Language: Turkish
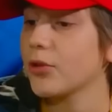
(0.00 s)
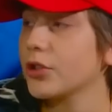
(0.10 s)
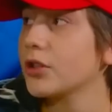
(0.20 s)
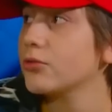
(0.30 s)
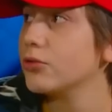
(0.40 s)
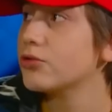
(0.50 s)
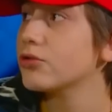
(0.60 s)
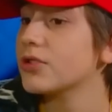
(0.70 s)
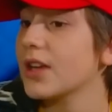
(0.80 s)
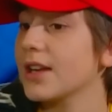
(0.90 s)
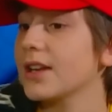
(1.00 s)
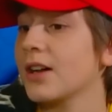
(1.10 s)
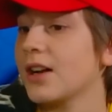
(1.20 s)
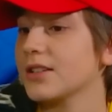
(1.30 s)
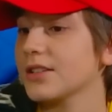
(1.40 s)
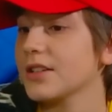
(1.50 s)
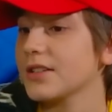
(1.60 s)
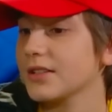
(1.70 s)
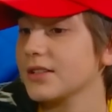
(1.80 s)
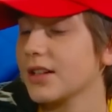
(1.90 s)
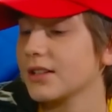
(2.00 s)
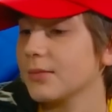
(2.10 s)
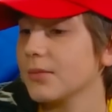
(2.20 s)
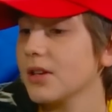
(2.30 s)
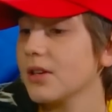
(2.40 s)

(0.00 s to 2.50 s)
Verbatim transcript: ona 300 TL karşılığında satacaktım.